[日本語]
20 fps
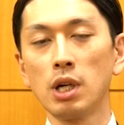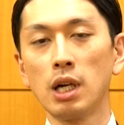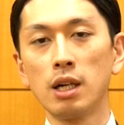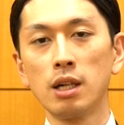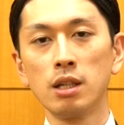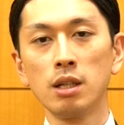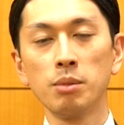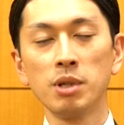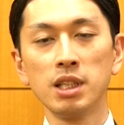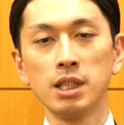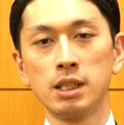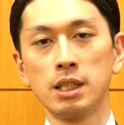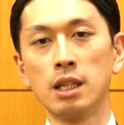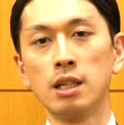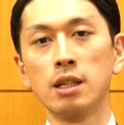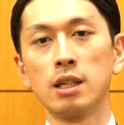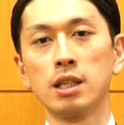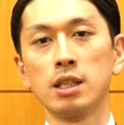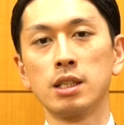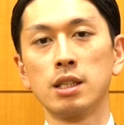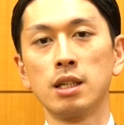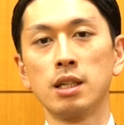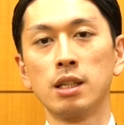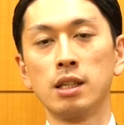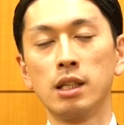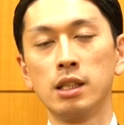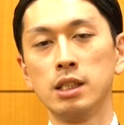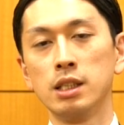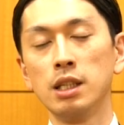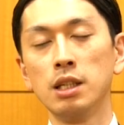の体まで参加した
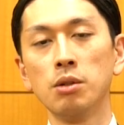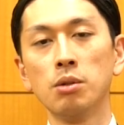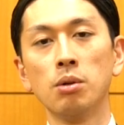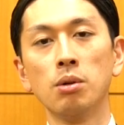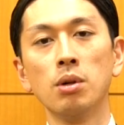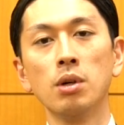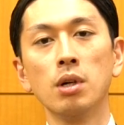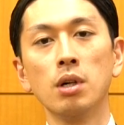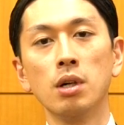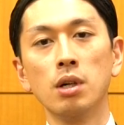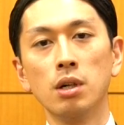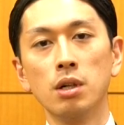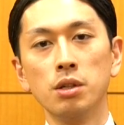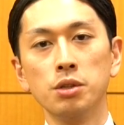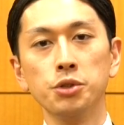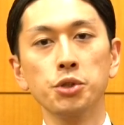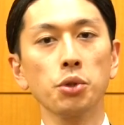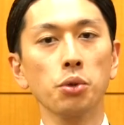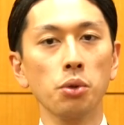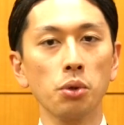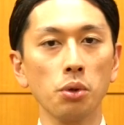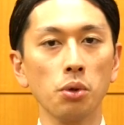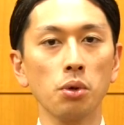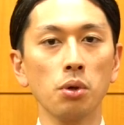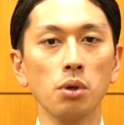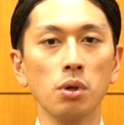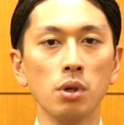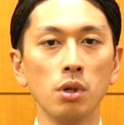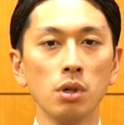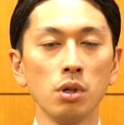形での情
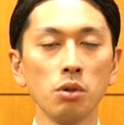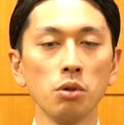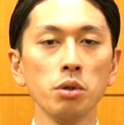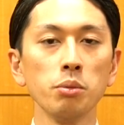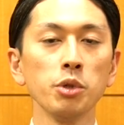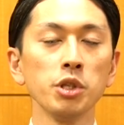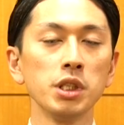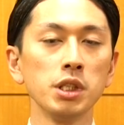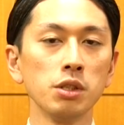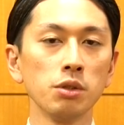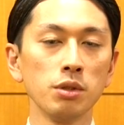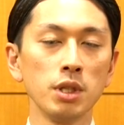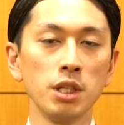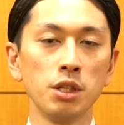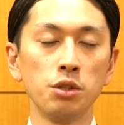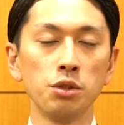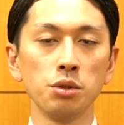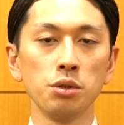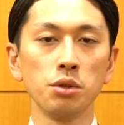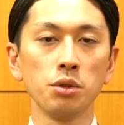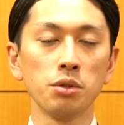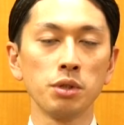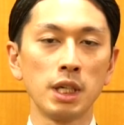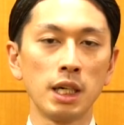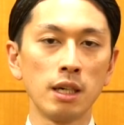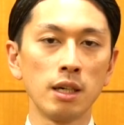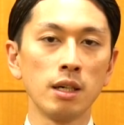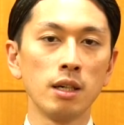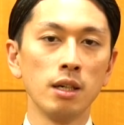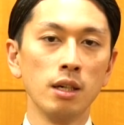報これも非常に重要
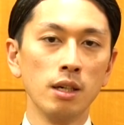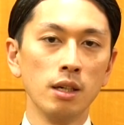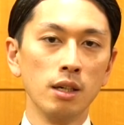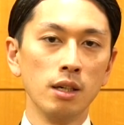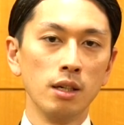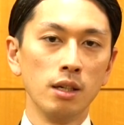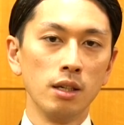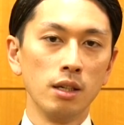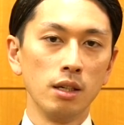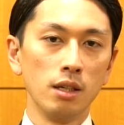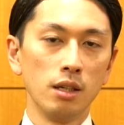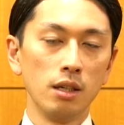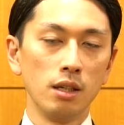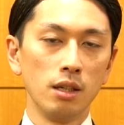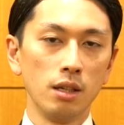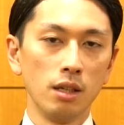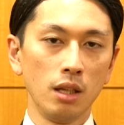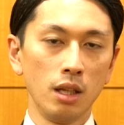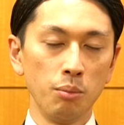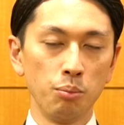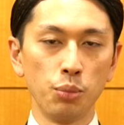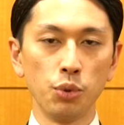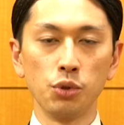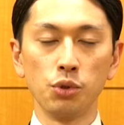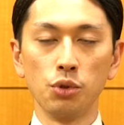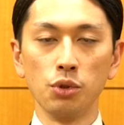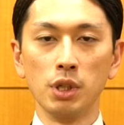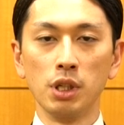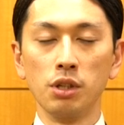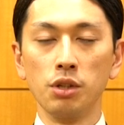な
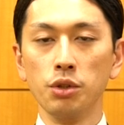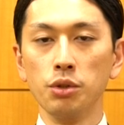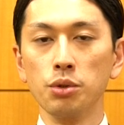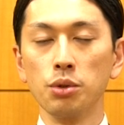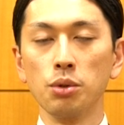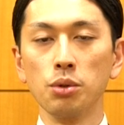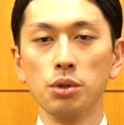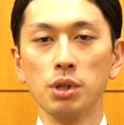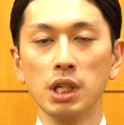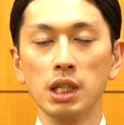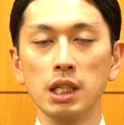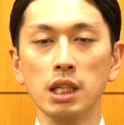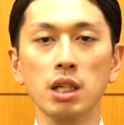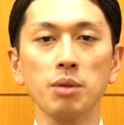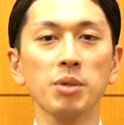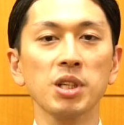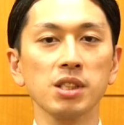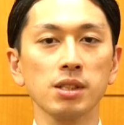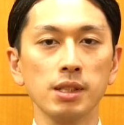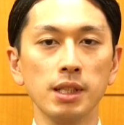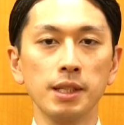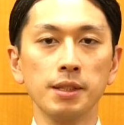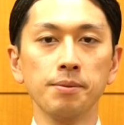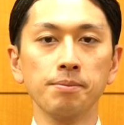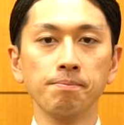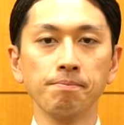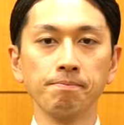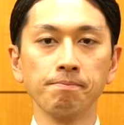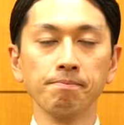インプットだということができますね。